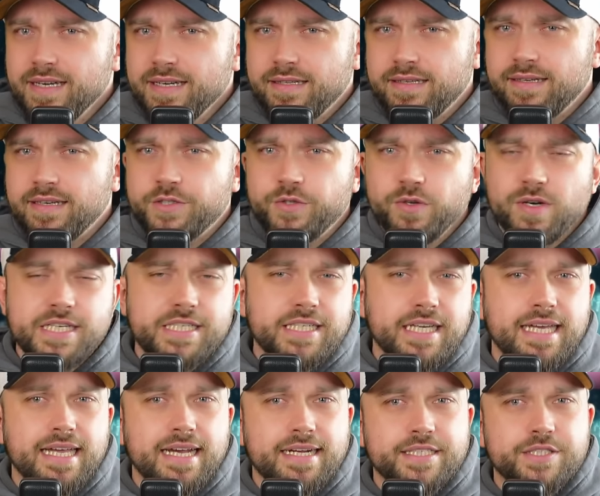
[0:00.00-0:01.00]
eine natürliche
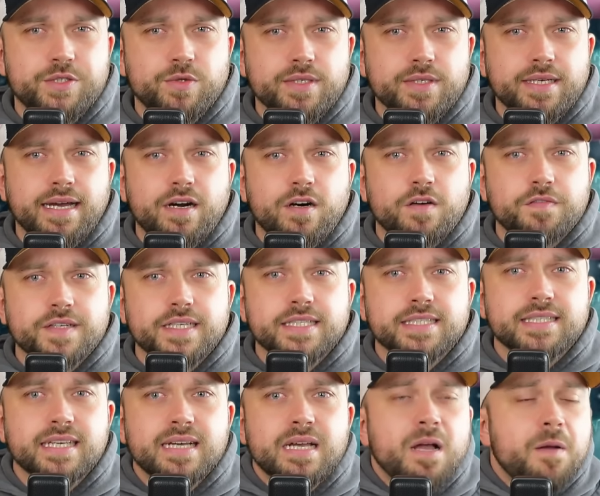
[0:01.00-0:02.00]
Reaktion darauf
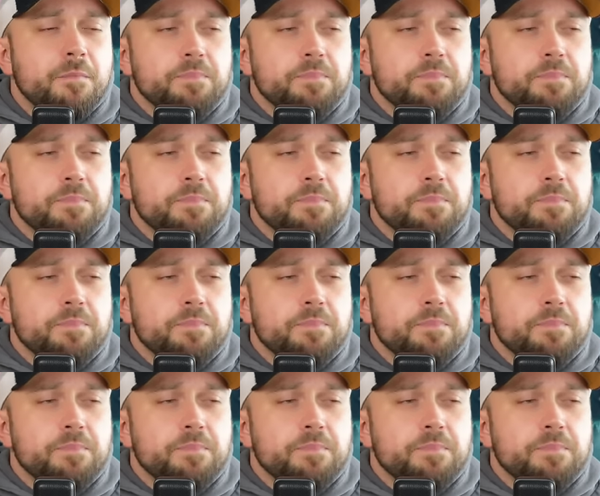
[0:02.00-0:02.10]
ist?